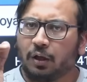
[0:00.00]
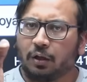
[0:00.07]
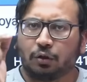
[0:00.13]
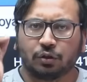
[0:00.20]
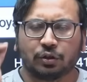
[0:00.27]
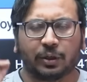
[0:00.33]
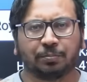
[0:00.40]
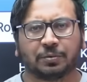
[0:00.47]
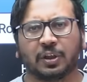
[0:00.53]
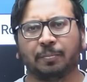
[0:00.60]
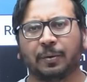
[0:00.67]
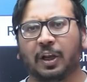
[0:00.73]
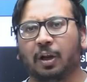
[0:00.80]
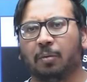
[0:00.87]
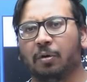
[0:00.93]
तो सबसे
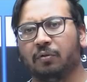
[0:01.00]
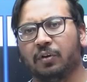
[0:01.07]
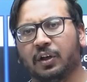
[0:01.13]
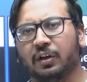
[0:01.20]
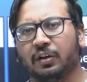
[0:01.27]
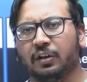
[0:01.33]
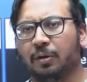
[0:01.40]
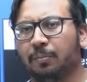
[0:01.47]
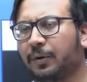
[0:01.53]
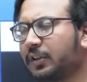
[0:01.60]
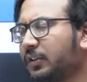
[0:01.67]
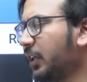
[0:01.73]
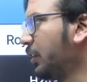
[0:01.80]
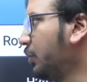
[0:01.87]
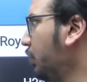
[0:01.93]
पहले मैं विकेट कीपर
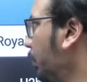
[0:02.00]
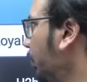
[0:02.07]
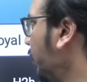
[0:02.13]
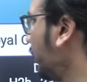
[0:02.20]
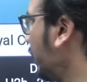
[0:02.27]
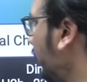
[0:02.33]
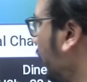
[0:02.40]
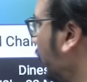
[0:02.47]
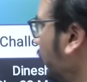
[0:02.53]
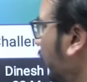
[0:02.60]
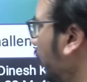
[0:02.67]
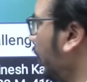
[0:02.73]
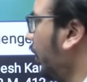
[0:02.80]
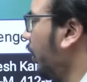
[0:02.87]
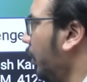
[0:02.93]
सेक्शन में चलता हूँ
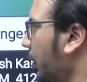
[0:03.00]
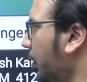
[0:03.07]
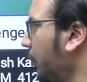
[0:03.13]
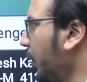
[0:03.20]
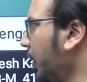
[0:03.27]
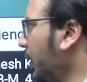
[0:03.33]
विकेट